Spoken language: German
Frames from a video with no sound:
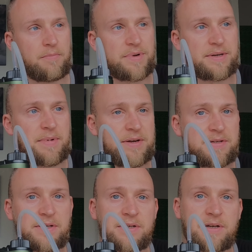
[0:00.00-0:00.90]
mit dem
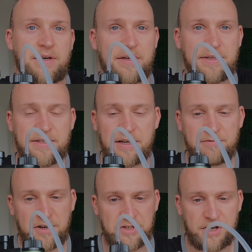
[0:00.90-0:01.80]
Ende in die
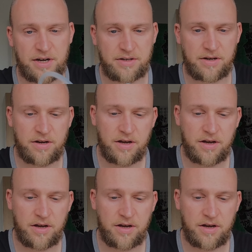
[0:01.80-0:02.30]
Trinkflasche rein.